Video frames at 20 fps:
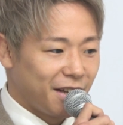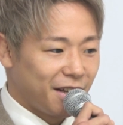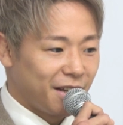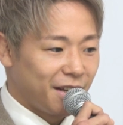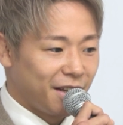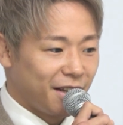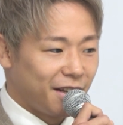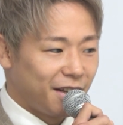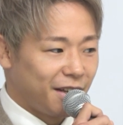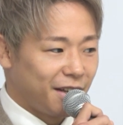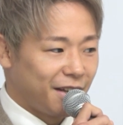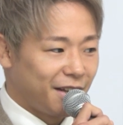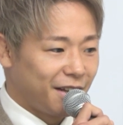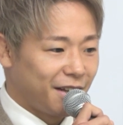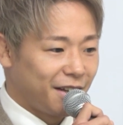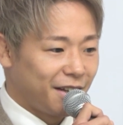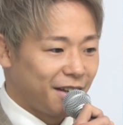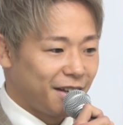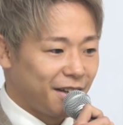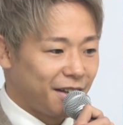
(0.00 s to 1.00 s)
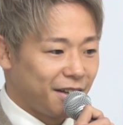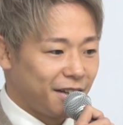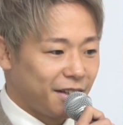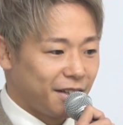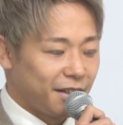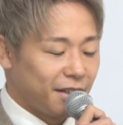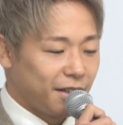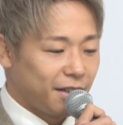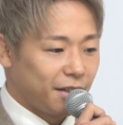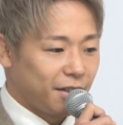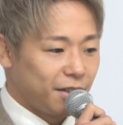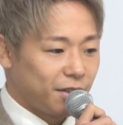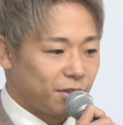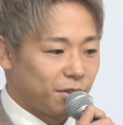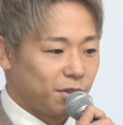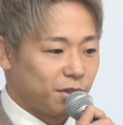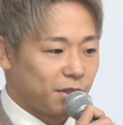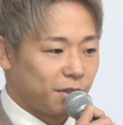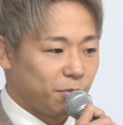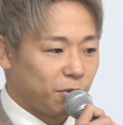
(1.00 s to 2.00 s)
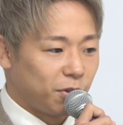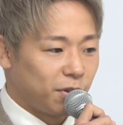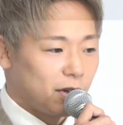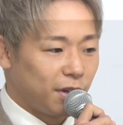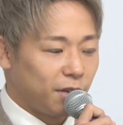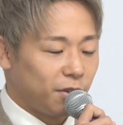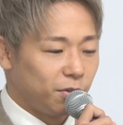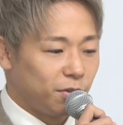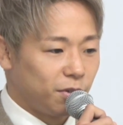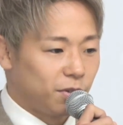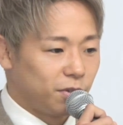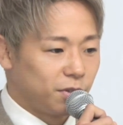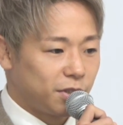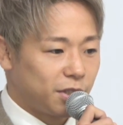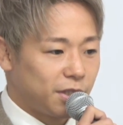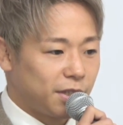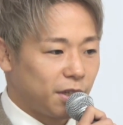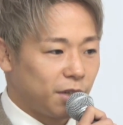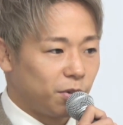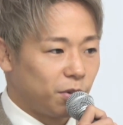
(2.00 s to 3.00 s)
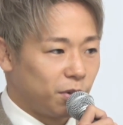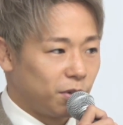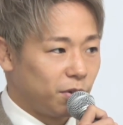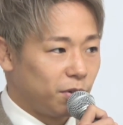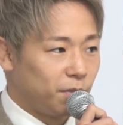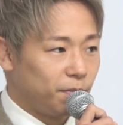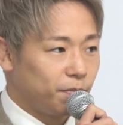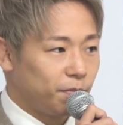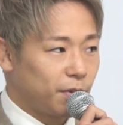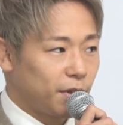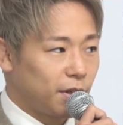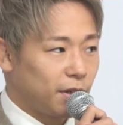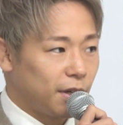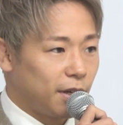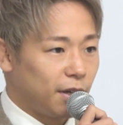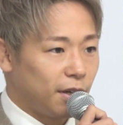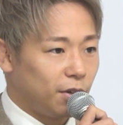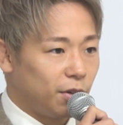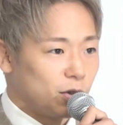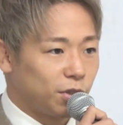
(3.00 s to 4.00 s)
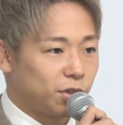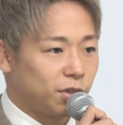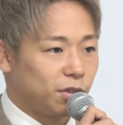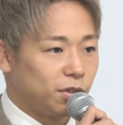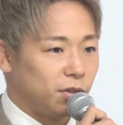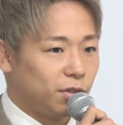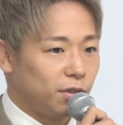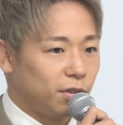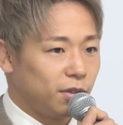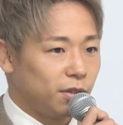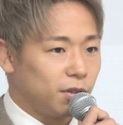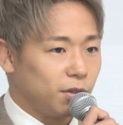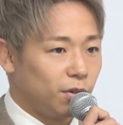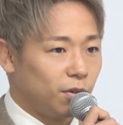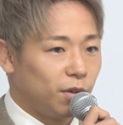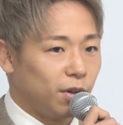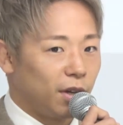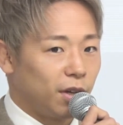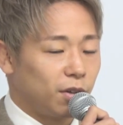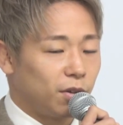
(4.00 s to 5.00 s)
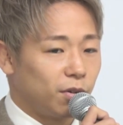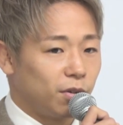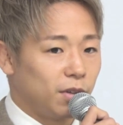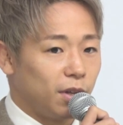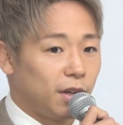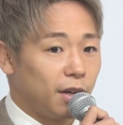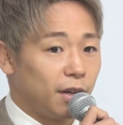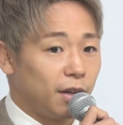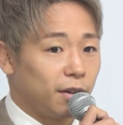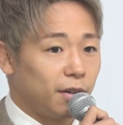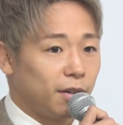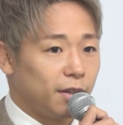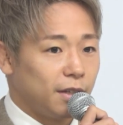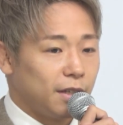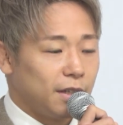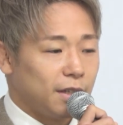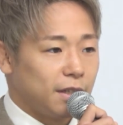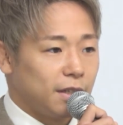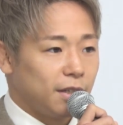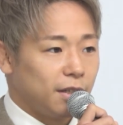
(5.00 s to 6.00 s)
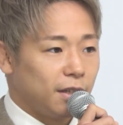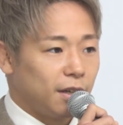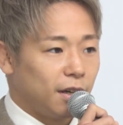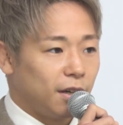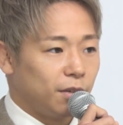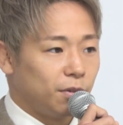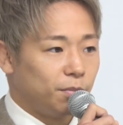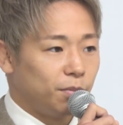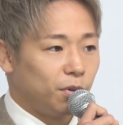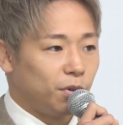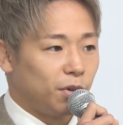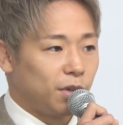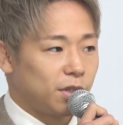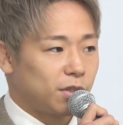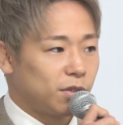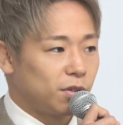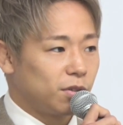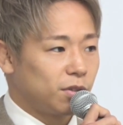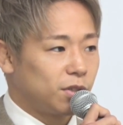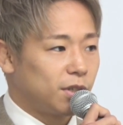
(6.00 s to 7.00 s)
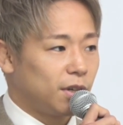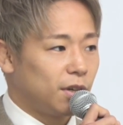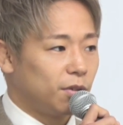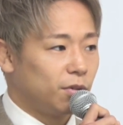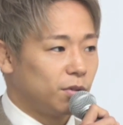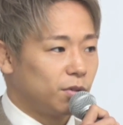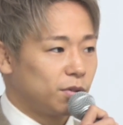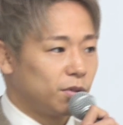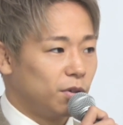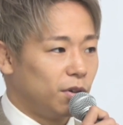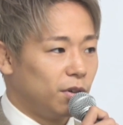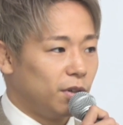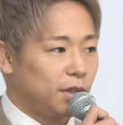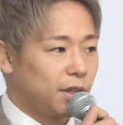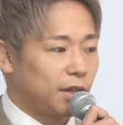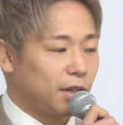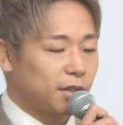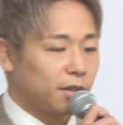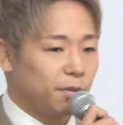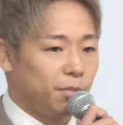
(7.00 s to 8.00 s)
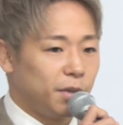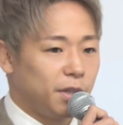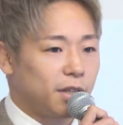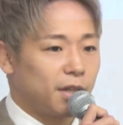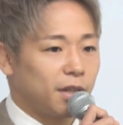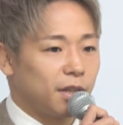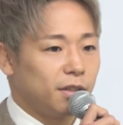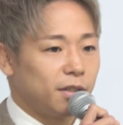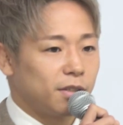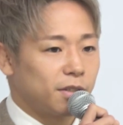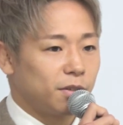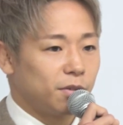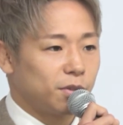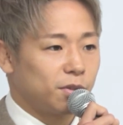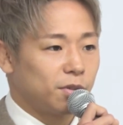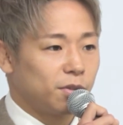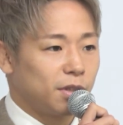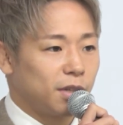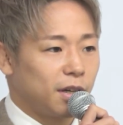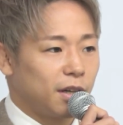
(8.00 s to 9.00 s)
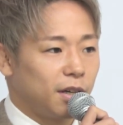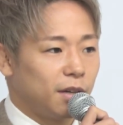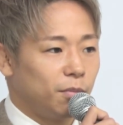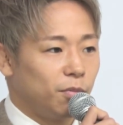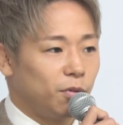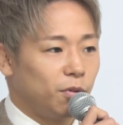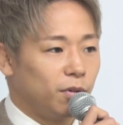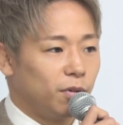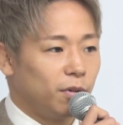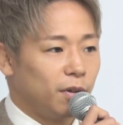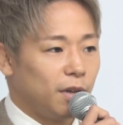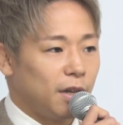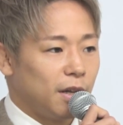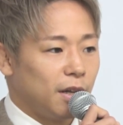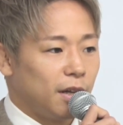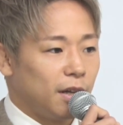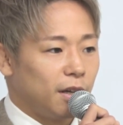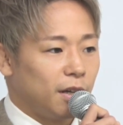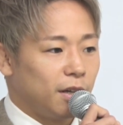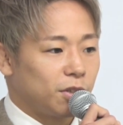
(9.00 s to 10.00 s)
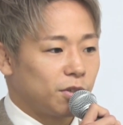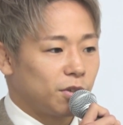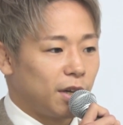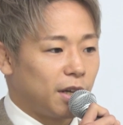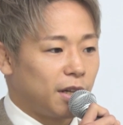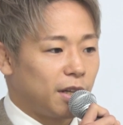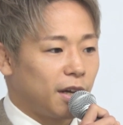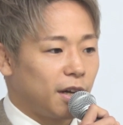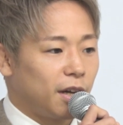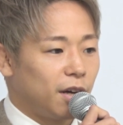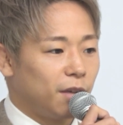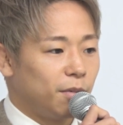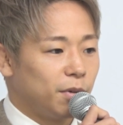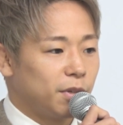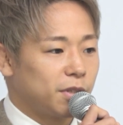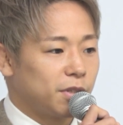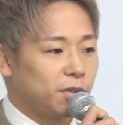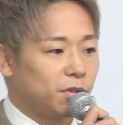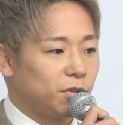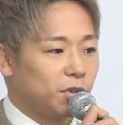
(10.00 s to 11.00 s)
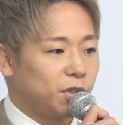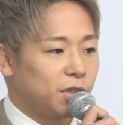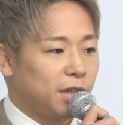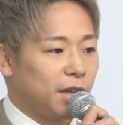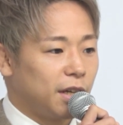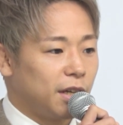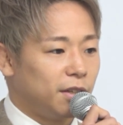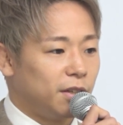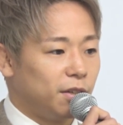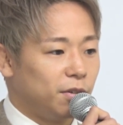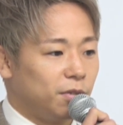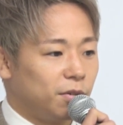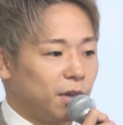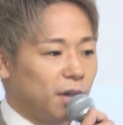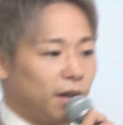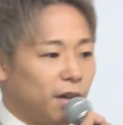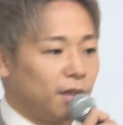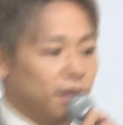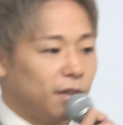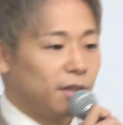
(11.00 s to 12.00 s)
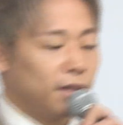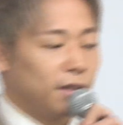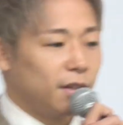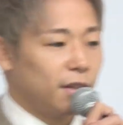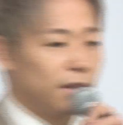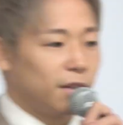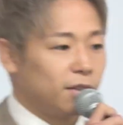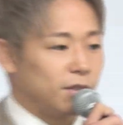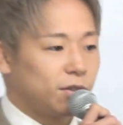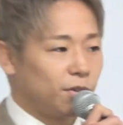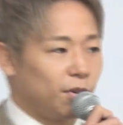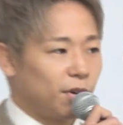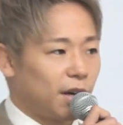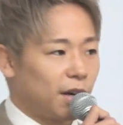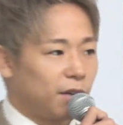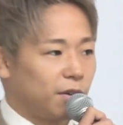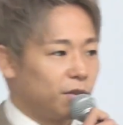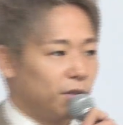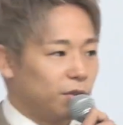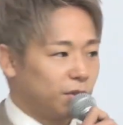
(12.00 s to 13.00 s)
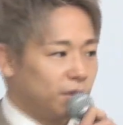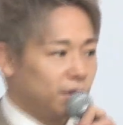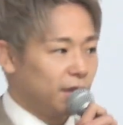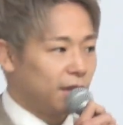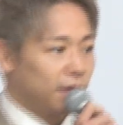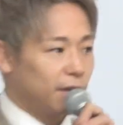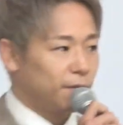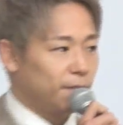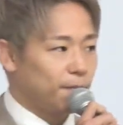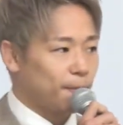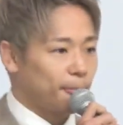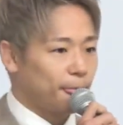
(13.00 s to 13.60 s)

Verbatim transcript: えーそうですね僕はあのちっちゃい頃、えー、両親の影響であのプロレスの試合をすごいたくさん見てたんですけどその中でも初代タイガーマスクの試合っていうのがすごいかっこよくて